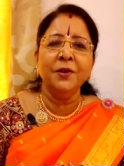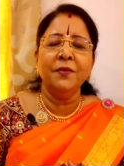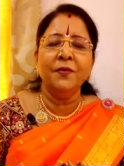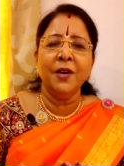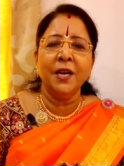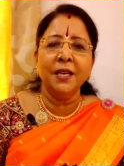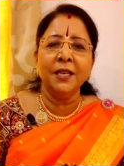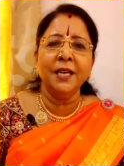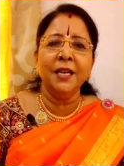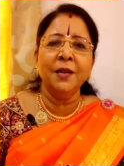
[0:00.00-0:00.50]

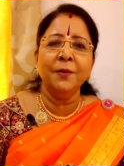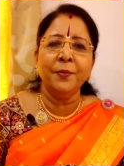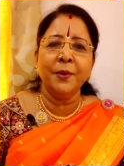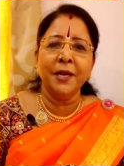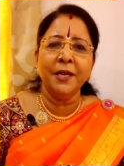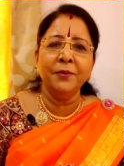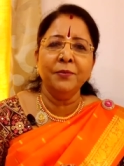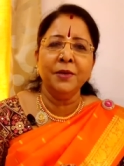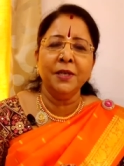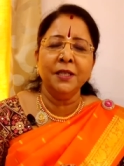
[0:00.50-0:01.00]
உங்கள் வாழ்க்கையில்
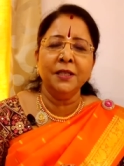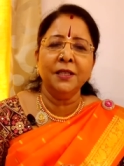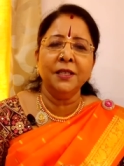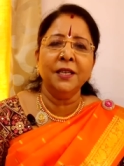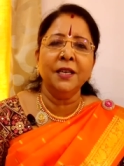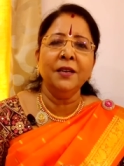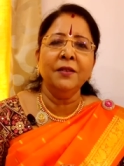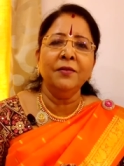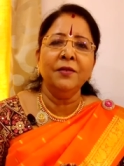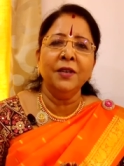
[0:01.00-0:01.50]

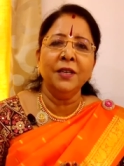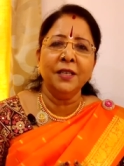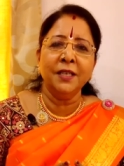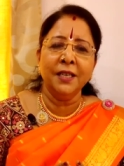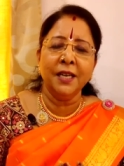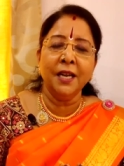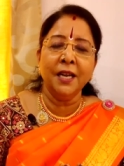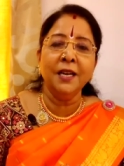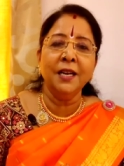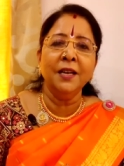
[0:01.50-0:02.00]
பயன்படுத்தினா
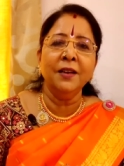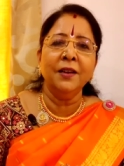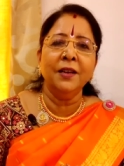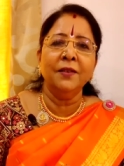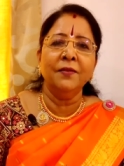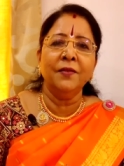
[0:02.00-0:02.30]
உங்களுக்கு நல்ல